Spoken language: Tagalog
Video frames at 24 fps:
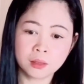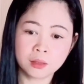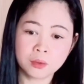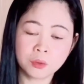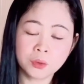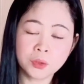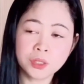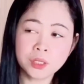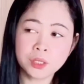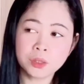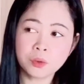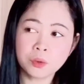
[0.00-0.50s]

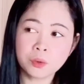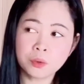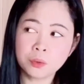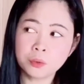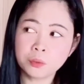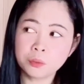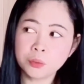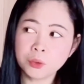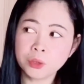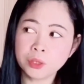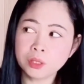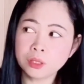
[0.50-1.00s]
pwede
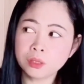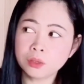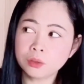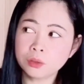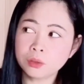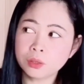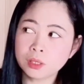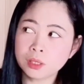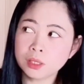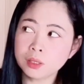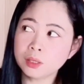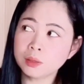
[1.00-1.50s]
kong pwede
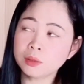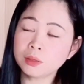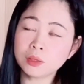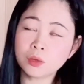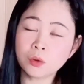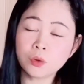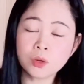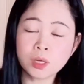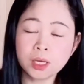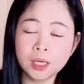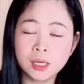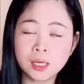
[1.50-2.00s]

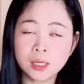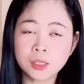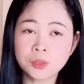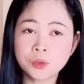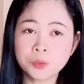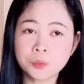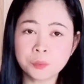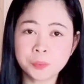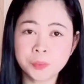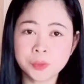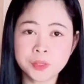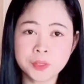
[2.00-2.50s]
kung ilan
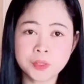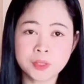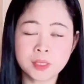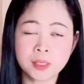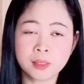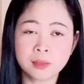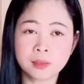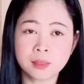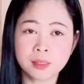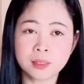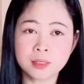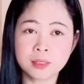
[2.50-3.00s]
yung
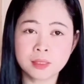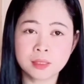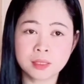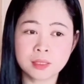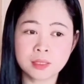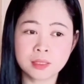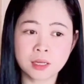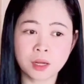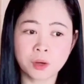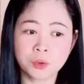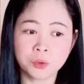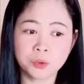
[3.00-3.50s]
percent ng
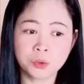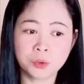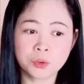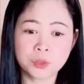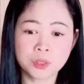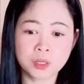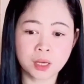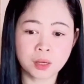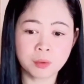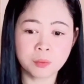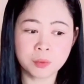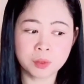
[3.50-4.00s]
sinasahod ko
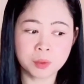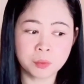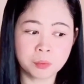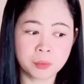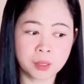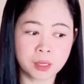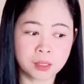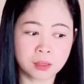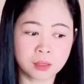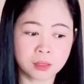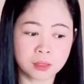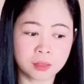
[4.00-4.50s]
sa every
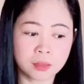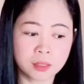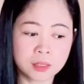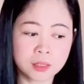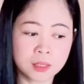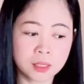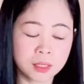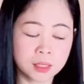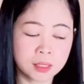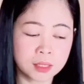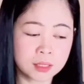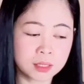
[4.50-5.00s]
month, tapos
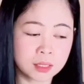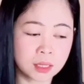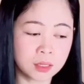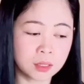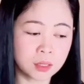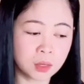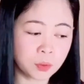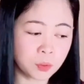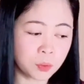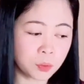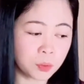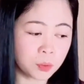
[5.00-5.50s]
nag-resign
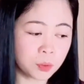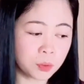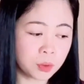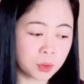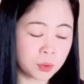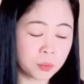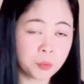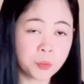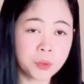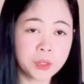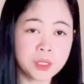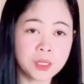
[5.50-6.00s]
ako,
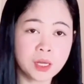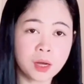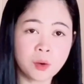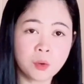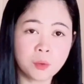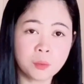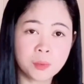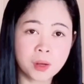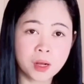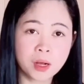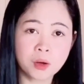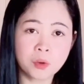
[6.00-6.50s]
pwede
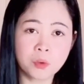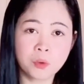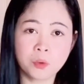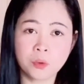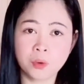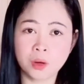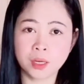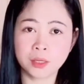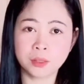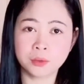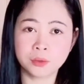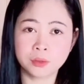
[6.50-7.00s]
akong
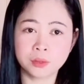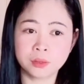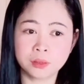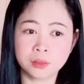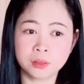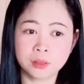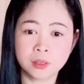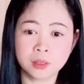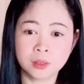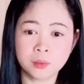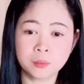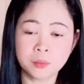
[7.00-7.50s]
makakuha nun.
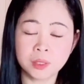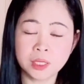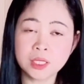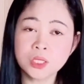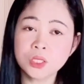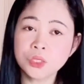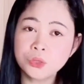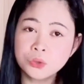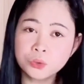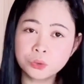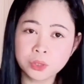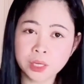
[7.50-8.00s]

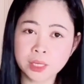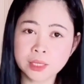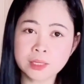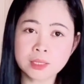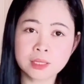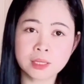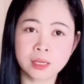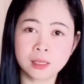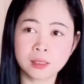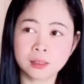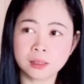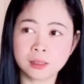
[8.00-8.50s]

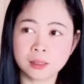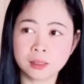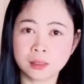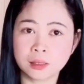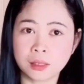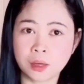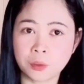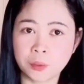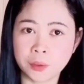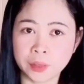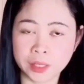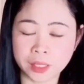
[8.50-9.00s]
Insurance nga
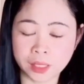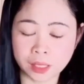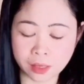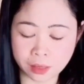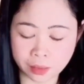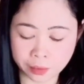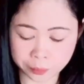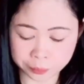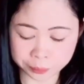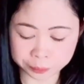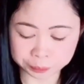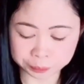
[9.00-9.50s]
tinatawag nila.